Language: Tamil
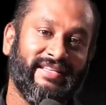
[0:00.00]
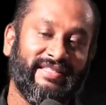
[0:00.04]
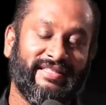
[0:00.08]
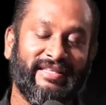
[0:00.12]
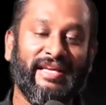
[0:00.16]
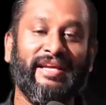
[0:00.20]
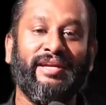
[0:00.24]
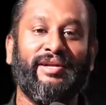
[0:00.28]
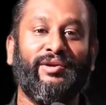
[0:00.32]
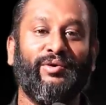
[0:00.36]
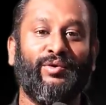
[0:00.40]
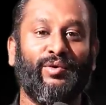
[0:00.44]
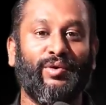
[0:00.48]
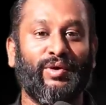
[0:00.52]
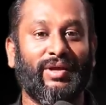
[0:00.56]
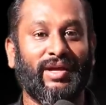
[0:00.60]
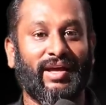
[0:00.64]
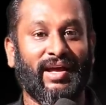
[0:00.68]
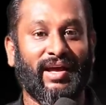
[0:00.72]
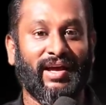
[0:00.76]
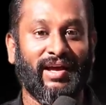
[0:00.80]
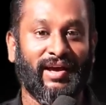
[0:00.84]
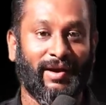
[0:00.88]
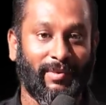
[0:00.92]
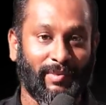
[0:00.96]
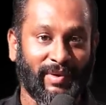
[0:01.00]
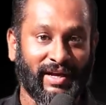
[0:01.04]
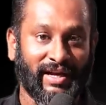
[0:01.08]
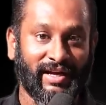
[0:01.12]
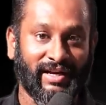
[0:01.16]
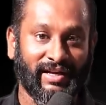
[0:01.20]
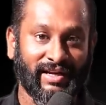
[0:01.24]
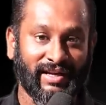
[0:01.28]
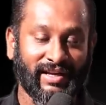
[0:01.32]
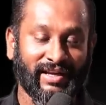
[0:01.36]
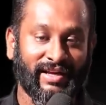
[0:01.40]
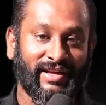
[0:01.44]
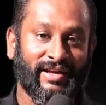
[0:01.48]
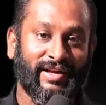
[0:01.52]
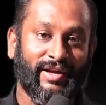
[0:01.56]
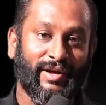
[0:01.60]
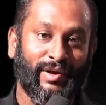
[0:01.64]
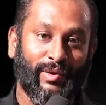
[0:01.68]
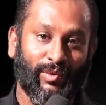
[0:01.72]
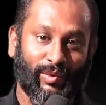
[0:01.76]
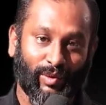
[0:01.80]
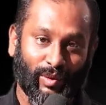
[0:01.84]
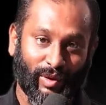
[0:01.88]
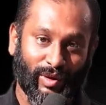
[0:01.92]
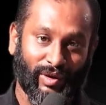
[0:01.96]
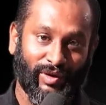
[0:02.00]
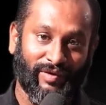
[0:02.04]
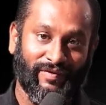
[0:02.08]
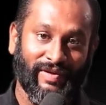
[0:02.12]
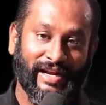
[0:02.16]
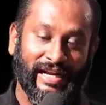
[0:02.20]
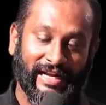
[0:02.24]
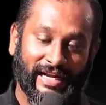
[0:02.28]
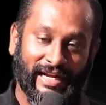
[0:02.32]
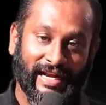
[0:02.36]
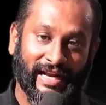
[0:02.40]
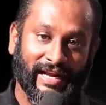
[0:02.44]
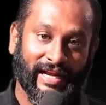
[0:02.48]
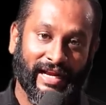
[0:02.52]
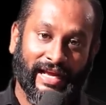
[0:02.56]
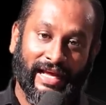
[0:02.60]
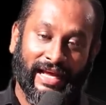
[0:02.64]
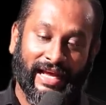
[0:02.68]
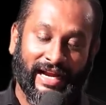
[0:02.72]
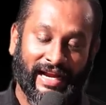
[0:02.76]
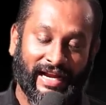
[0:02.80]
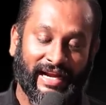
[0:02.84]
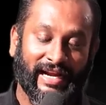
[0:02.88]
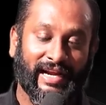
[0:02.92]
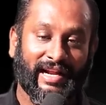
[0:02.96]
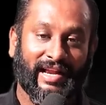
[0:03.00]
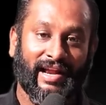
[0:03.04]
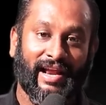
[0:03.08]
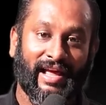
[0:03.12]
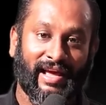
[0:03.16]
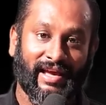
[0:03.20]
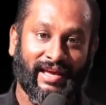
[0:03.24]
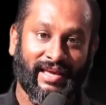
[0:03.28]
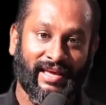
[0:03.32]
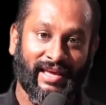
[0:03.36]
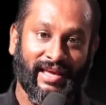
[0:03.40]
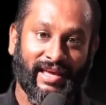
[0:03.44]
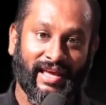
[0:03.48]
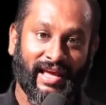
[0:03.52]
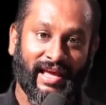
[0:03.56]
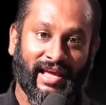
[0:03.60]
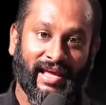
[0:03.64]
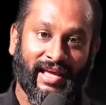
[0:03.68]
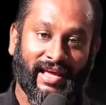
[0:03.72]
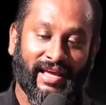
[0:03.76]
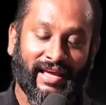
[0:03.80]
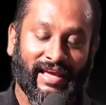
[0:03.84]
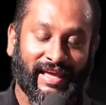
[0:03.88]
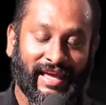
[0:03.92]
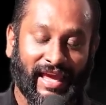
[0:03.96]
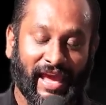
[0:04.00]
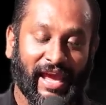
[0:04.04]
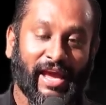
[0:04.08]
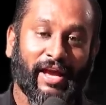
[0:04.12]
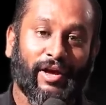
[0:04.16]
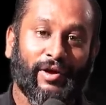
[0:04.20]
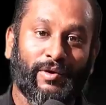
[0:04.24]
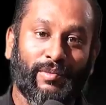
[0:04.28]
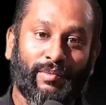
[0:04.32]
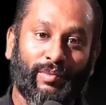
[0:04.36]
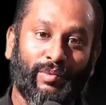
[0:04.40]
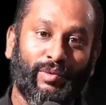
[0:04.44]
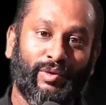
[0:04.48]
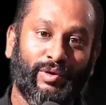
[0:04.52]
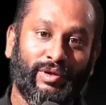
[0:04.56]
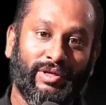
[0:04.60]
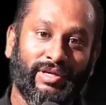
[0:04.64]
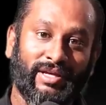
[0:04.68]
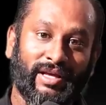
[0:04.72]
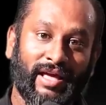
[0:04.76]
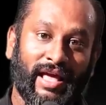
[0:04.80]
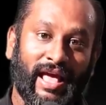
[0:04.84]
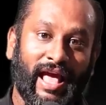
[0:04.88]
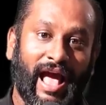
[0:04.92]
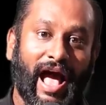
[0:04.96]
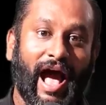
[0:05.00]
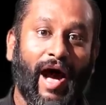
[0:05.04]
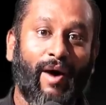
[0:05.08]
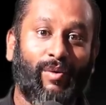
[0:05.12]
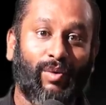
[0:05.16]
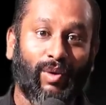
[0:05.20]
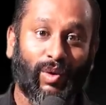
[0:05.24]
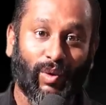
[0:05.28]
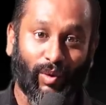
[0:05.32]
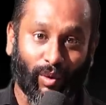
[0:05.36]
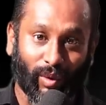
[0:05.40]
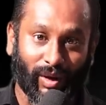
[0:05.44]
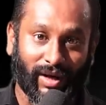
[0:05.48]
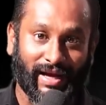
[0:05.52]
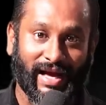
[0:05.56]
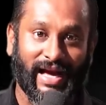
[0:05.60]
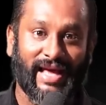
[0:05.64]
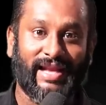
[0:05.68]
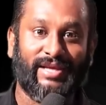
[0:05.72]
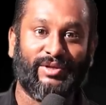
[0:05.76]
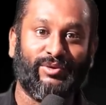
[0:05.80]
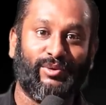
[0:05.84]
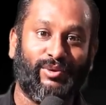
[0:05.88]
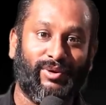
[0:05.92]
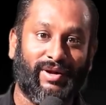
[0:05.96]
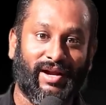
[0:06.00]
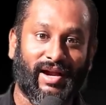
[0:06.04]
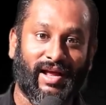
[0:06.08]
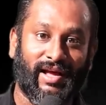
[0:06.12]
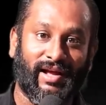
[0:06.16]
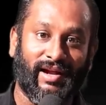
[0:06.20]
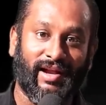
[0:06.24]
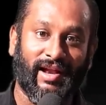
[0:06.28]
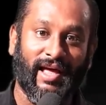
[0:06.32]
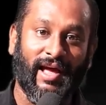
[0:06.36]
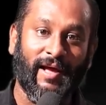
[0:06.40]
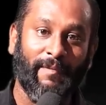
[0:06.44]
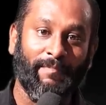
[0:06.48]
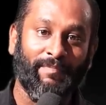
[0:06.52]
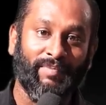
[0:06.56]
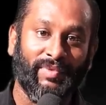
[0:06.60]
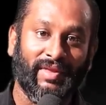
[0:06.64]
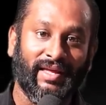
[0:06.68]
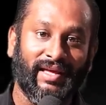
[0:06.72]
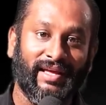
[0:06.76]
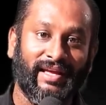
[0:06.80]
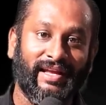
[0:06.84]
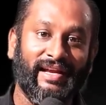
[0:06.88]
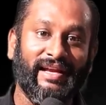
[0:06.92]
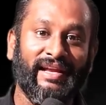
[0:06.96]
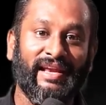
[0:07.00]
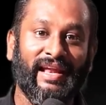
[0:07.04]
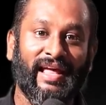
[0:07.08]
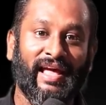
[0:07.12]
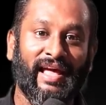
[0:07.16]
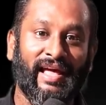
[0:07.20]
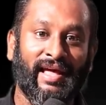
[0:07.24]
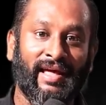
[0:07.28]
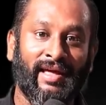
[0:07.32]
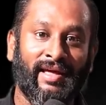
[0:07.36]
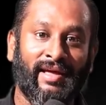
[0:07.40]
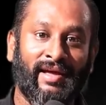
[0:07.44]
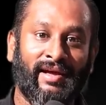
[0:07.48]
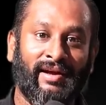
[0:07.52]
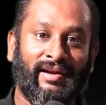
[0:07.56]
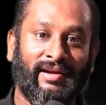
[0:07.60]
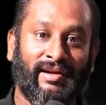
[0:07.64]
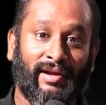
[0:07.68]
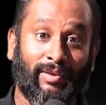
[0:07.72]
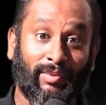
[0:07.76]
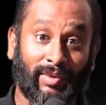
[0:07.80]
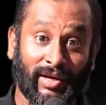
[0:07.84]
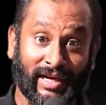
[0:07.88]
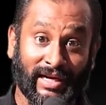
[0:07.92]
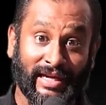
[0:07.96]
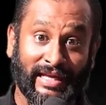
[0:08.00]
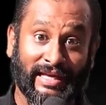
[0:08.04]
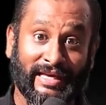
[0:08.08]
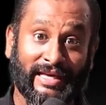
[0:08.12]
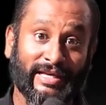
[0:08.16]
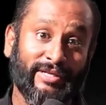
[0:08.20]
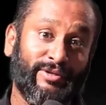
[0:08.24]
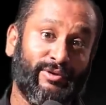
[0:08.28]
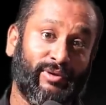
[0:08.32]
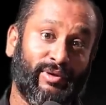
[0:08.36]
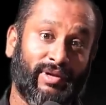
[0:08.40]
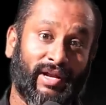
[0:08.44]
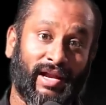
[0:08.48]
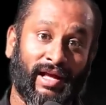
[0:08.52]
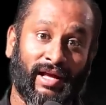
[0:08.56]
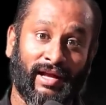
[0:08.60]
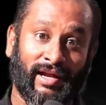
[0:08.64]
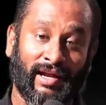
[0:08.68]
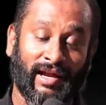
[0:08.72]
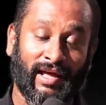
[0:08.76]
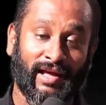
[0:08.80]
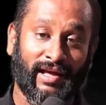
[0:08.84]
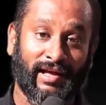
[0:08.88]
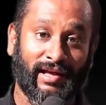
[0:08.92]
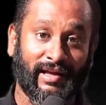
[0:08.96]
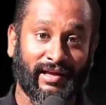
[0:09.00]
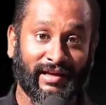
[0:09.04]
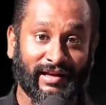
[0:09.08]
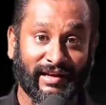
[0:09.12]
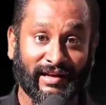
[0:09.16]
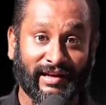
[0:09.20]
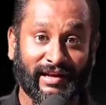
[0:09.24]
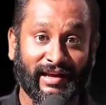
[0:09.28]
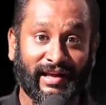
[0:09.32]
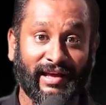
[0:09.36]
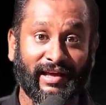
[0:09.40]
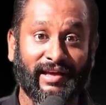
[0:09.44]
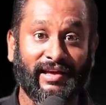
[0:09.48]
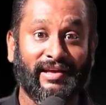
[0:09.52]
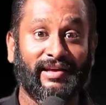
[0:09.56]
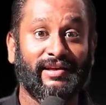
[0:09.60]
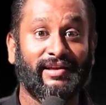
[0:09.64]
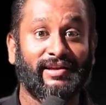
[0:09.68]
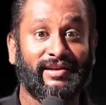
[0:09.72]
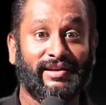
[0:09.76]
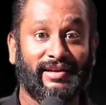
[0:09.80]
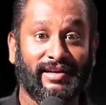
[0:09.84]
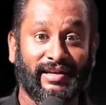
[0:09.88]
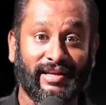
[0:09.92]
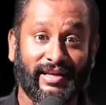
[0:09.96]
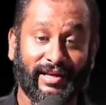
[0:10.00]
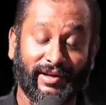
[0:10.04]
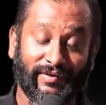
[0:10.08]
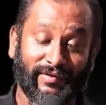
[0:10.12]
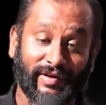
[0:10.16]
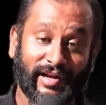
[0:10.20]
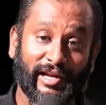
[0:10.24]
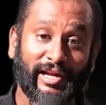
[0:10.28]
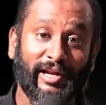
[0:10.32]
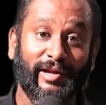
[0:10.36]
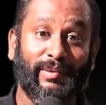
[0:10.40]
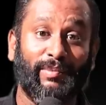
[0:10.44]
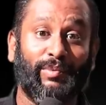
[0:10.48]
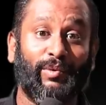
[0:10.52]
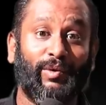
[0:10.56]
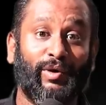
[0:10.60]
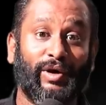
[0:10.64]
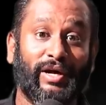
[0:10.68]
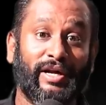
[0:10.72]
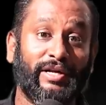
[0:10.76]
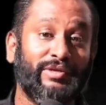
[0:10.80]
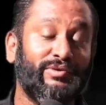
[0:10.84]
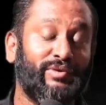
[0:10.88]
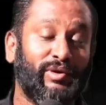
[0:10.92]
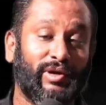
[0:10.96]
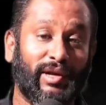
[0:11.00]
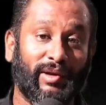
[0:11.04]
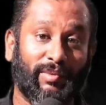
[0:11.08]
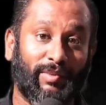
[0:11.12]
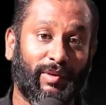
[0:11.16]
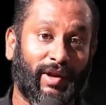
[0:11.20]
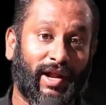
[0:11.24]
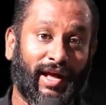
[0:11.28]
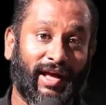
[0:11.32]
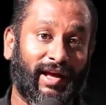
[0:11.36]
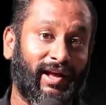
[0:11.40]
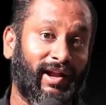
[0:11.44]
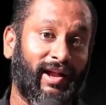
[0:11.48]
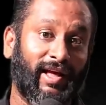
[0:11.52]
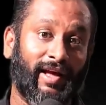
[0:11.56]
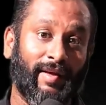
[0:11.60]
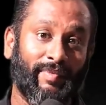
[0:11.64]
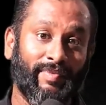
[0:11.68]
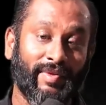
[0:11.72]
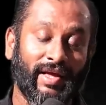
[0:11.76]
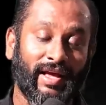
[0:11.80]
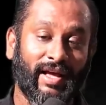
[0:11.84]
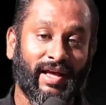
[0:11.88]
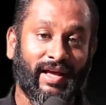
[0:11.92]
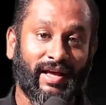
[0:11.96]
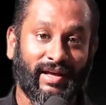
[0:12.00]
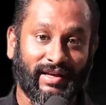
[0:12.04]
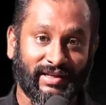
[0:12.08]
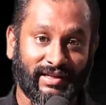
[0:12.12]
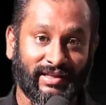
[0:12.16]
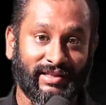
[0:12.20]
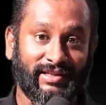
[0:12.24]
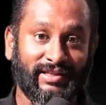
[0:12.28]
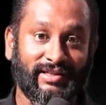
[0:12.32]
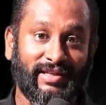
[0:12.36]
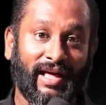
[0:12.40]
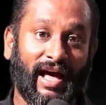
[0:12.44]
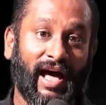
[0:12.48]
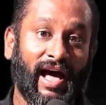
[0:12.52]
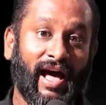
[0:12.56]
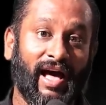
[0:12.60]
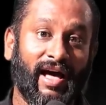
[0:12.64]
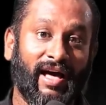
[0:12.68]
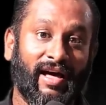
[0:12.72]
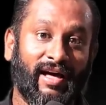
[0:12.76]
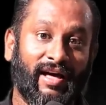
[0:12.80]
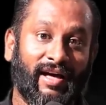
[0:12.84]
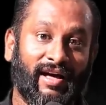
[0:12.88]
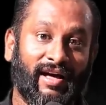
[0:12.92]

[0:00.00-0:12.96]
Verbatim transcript: சீட்டு கொடுங்க அப்படின்னு ஒரு வீட்டில் என்ட்ராகி கேட்கும்போது அவங்க உட்கார சொல்கிறாங்களா இல்லை நம்மளை நிற்க சொல்கிறாங்களா இல்லை நீங்கள் வெளியில் போங்கன்னு சொல்ல போகிறாங்களா இதுதான்